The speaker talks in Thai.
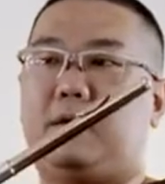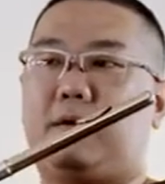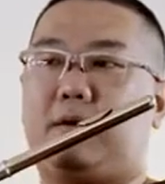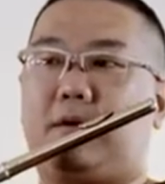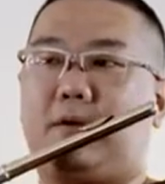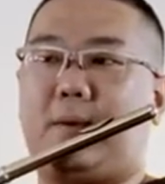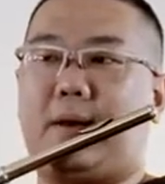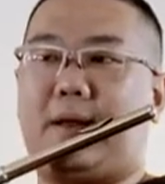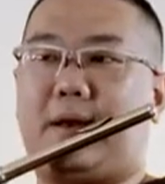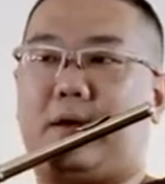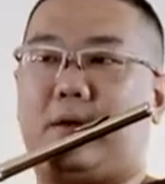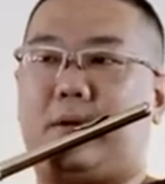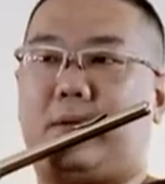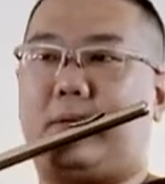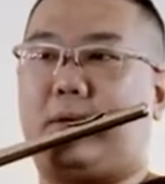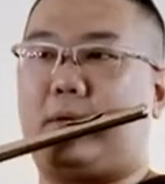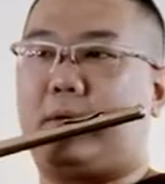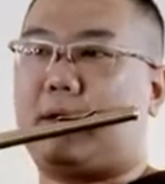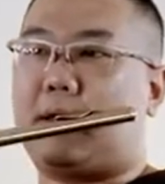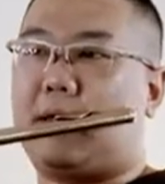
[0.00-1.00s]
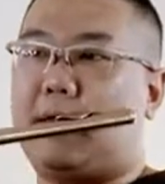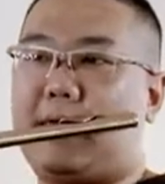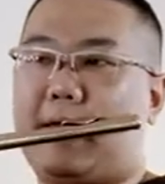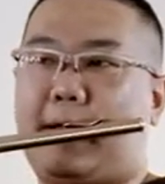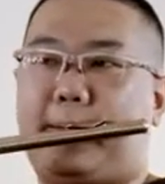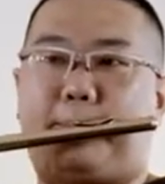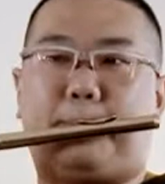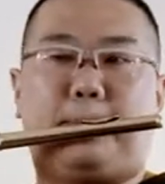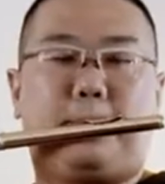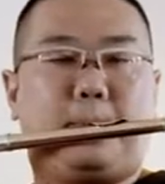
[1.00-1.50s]
หรือว่าเราข
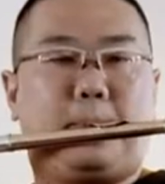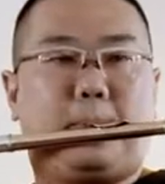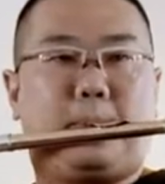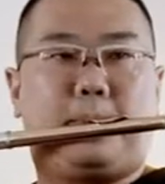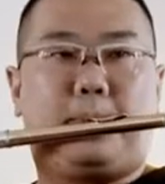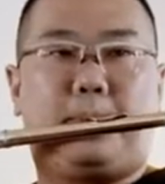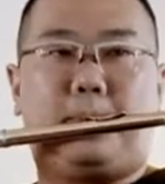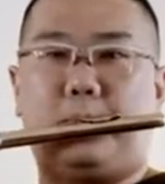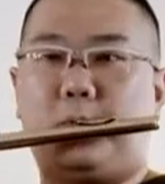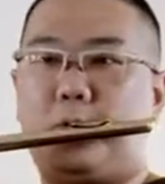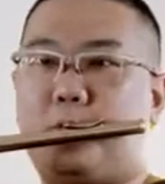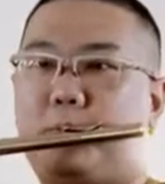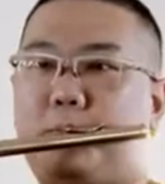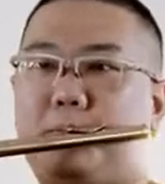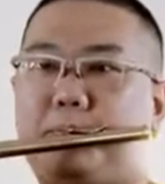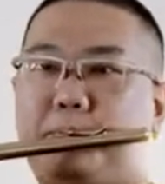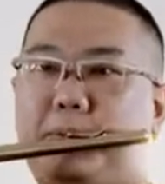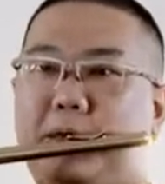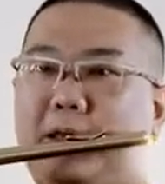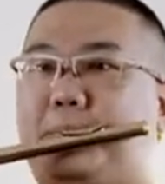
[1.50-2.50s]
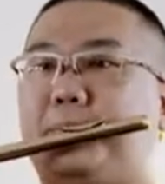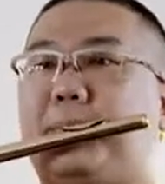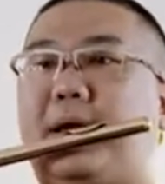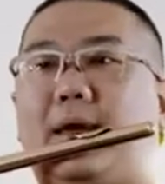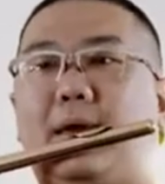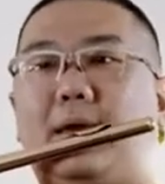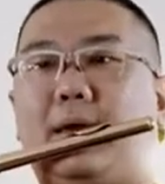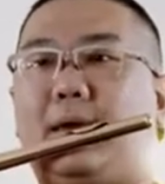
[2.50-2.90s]
ยับมุมผิดไหม